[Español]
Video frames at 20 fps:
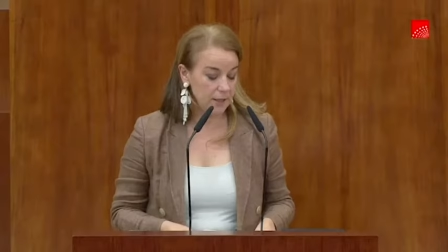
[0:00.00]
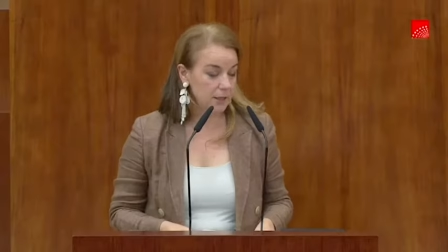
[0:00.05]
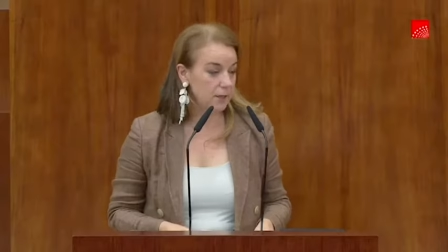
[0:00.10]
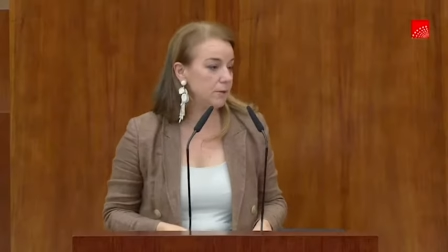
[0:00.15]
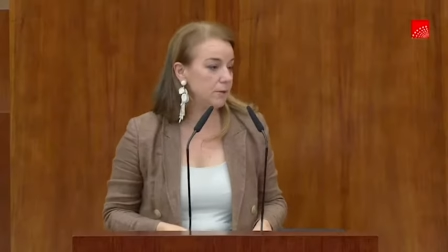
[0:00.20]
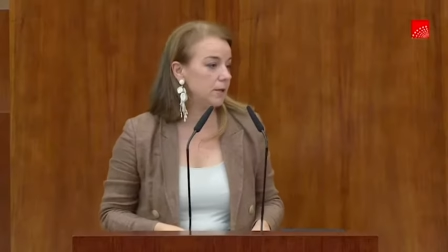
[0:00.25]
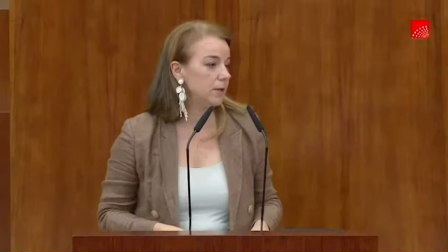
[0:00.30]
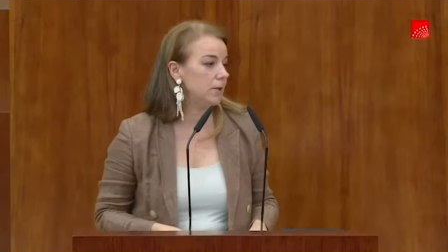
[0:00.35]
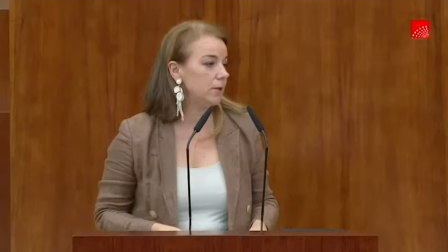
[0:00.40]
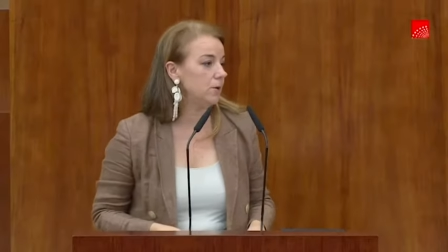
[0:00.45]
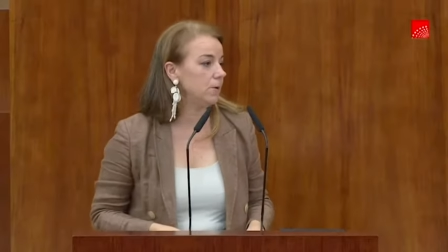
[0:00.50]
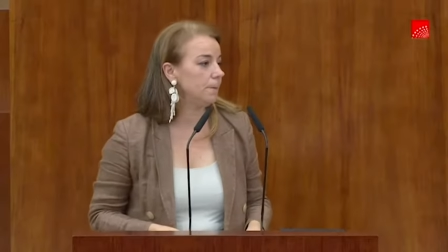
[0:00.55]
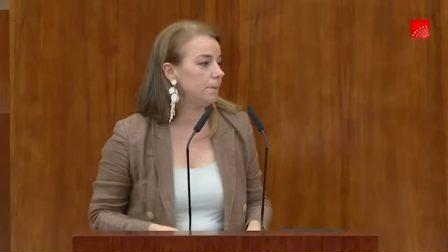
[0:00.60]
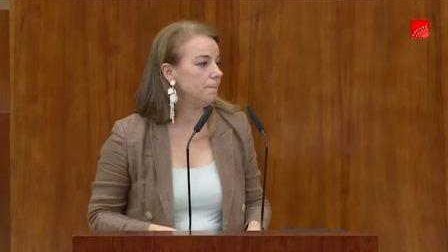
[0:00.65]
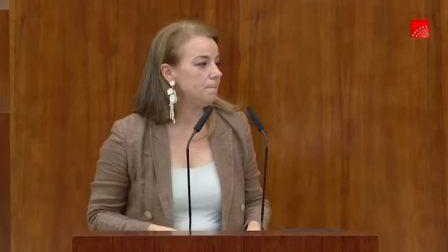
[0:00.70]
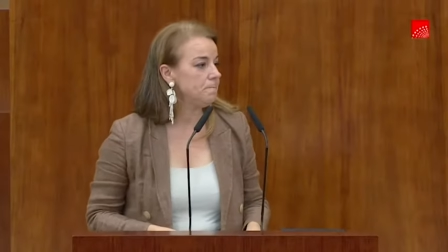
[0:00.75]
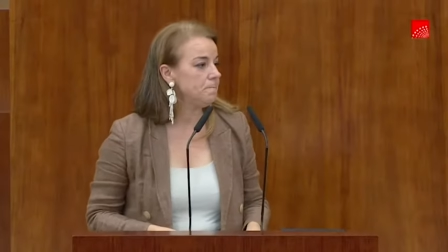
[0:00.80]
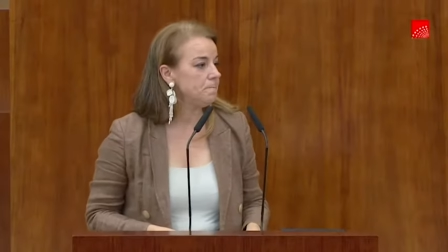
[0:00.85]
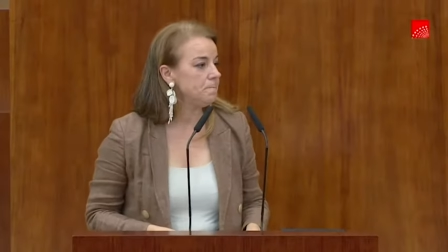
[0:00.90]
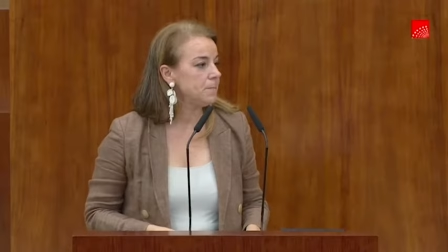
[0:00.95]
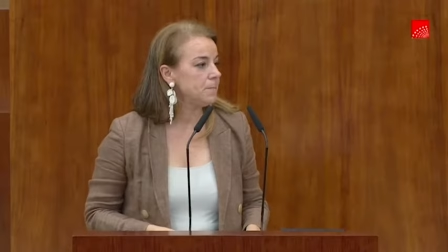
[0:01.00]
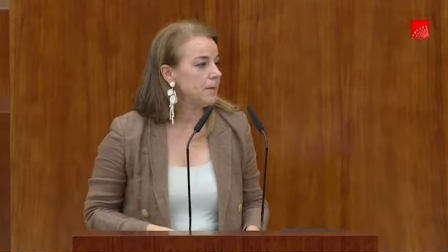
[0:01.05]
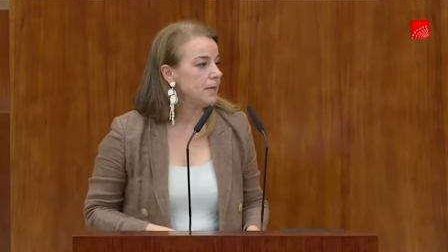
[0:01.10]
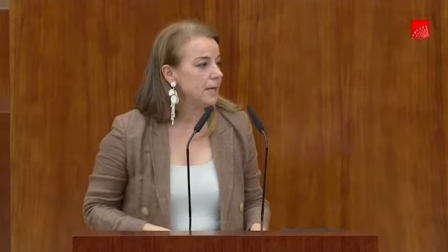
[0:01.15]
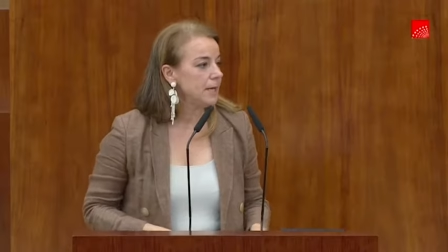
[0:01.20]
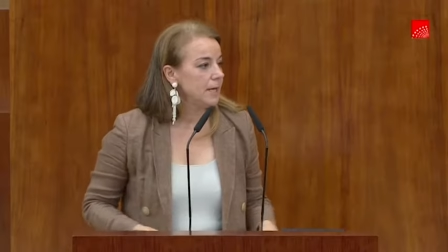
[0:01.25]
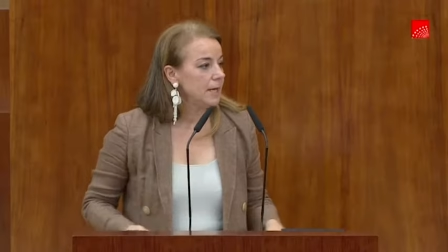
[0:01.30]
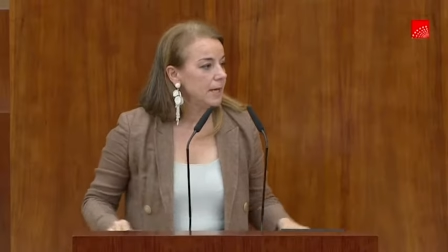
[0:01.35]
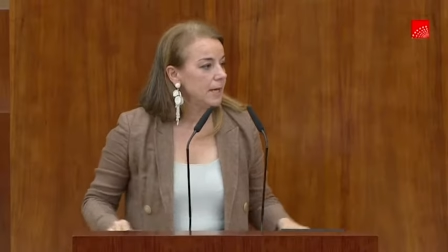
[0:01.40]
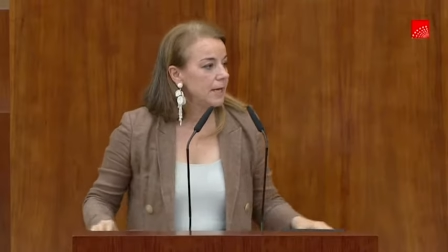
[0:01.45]
intervención
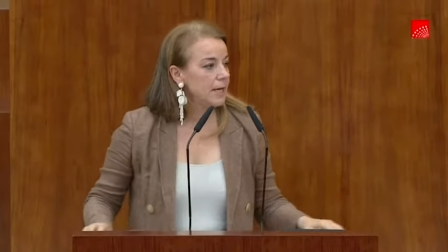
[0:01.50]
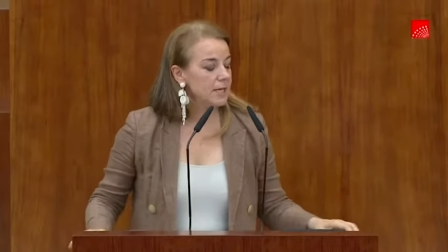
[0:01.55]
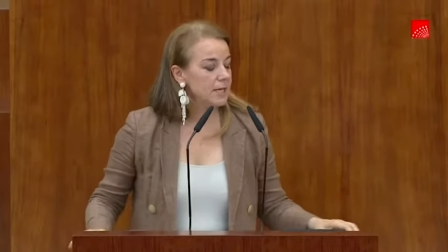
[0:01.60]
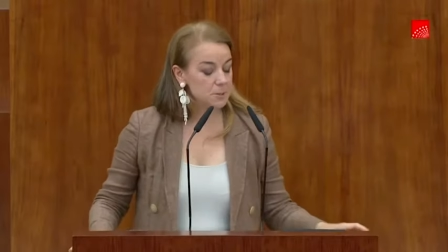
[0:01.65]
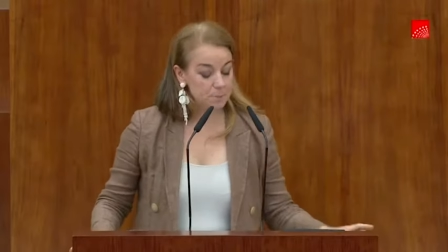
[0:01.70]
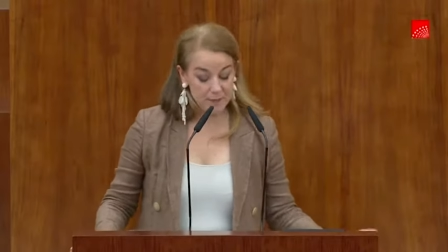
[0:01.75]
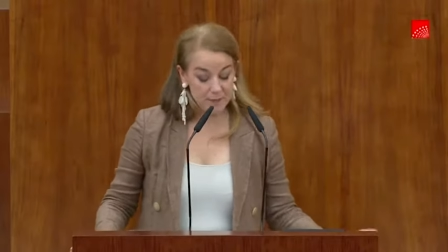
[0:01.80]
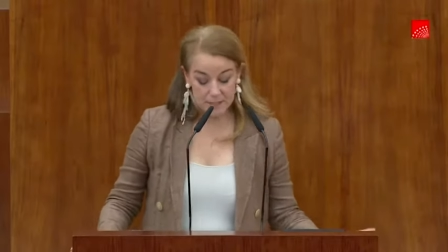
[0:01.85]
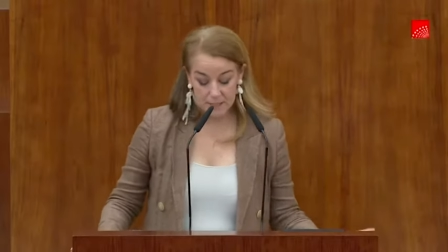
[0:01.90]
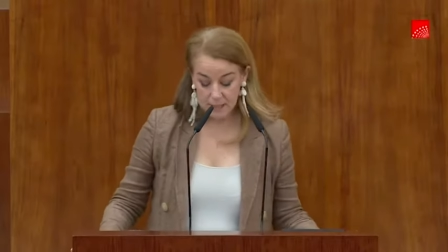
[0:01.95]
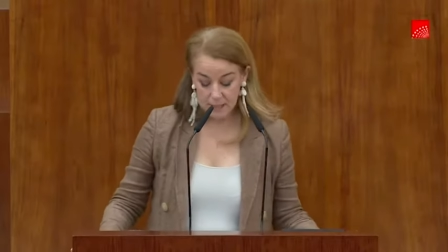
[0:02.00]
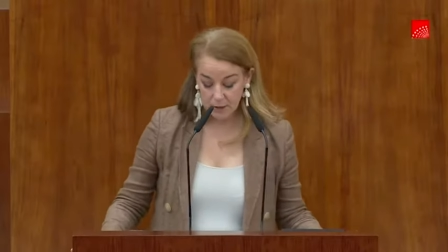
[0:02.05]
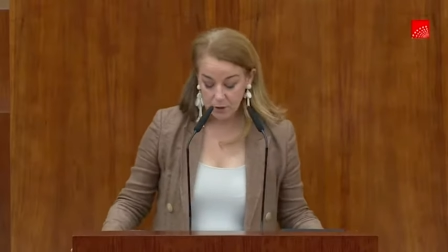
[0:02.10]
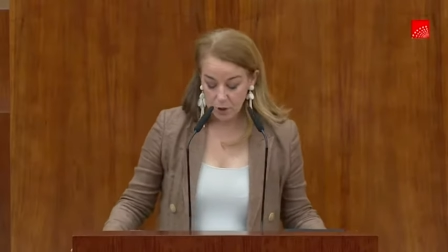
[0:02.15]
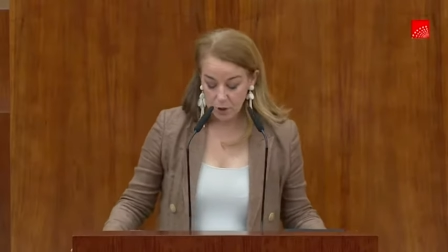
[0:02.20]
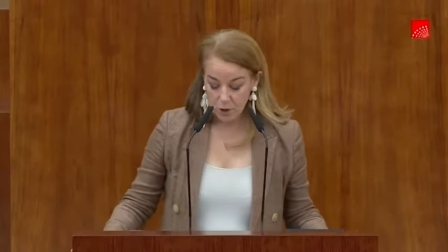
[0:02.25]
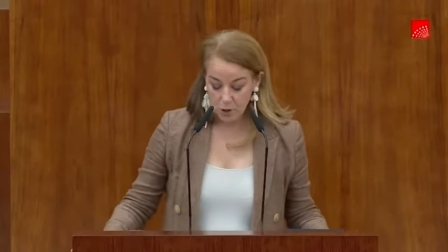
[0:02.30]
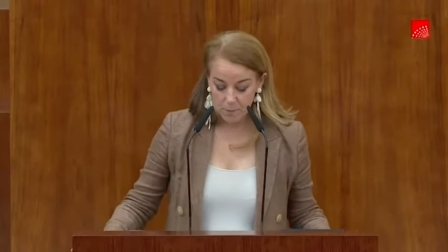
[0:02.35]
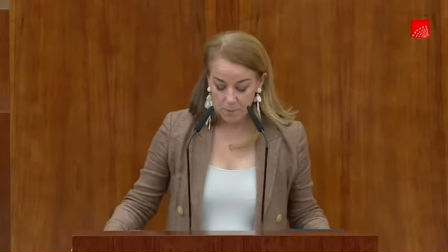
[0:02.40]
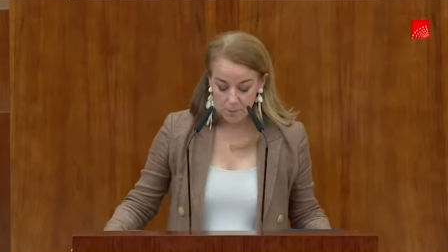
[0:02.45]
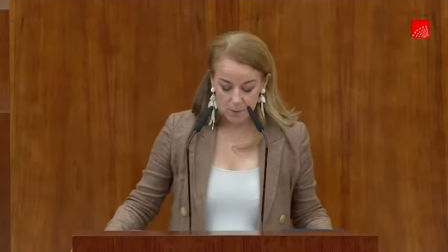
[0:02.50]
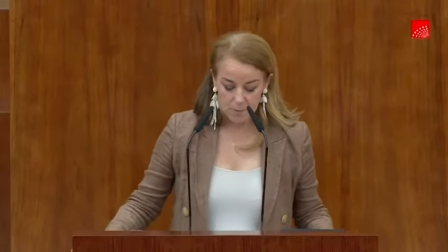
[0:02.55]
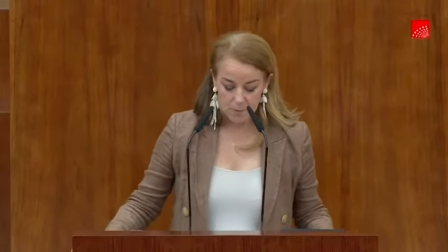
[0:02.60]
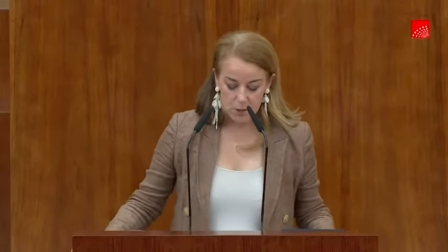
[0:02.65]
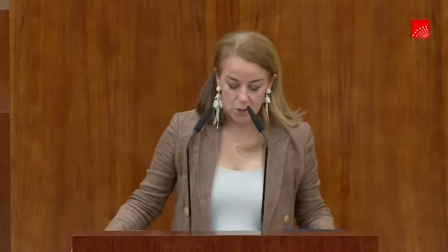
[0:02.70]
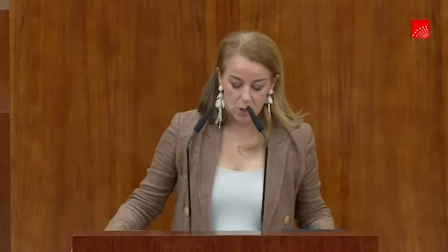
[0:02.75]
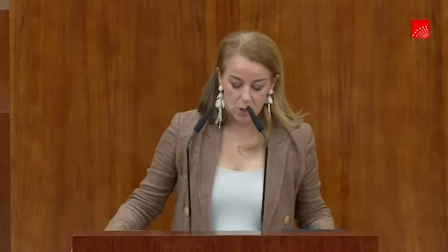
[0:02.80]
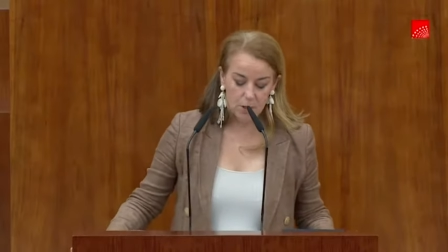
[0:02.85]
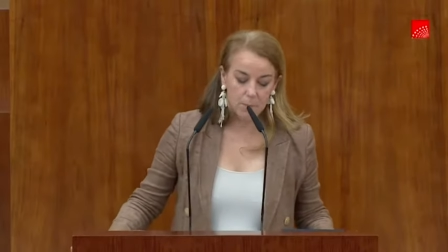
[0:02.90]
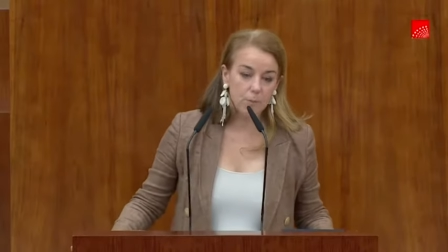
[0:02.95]
expresando el
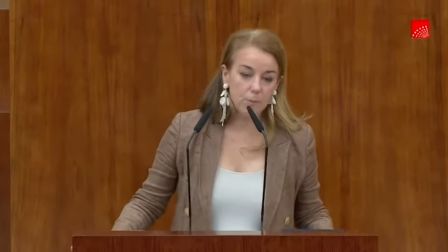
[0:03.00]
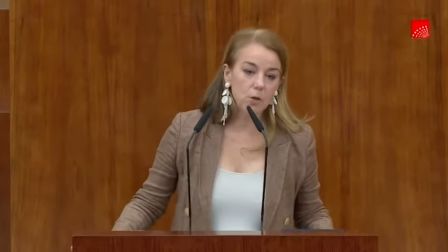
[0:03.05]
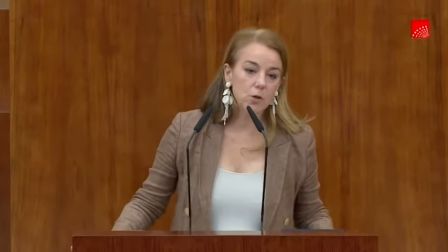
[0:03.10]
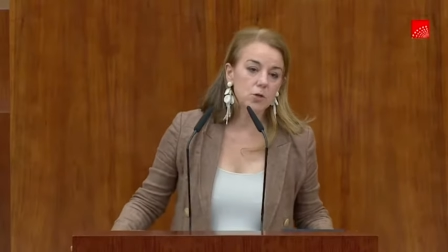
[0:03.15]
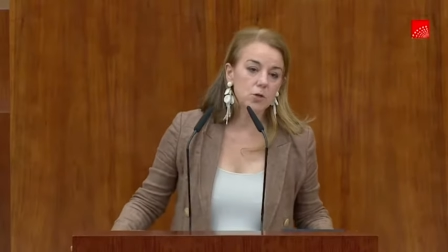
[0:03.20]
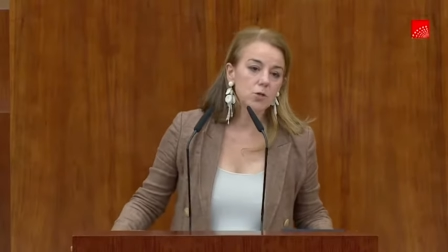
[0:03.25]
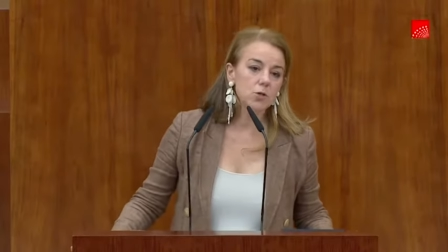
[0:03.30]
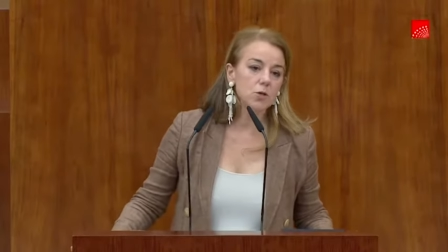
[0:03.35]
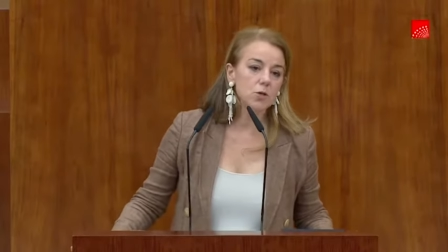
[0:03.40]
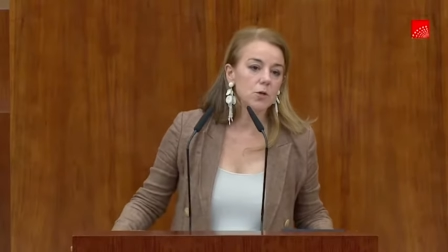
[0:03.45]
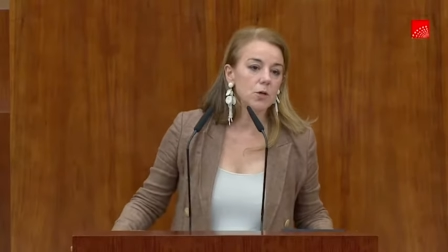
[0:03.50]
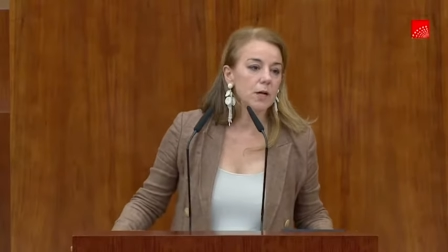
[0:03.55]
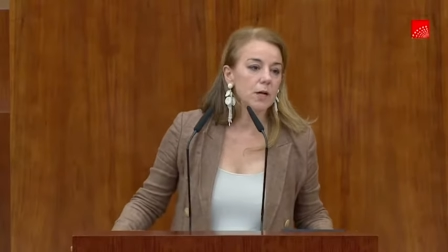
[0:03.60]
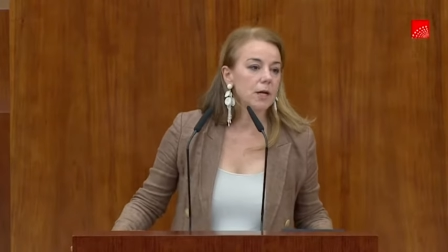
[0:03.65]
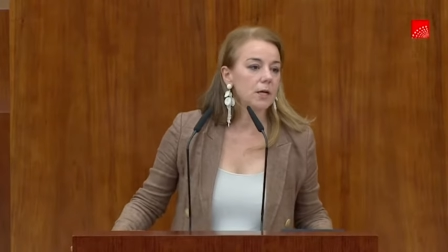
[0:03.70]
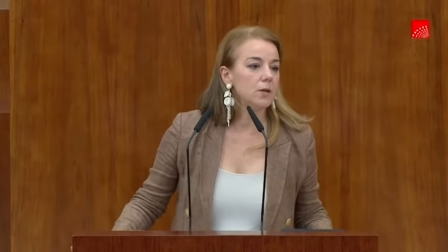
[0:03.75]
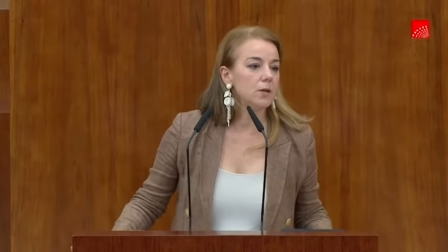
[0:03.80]
compromiso de Vox con la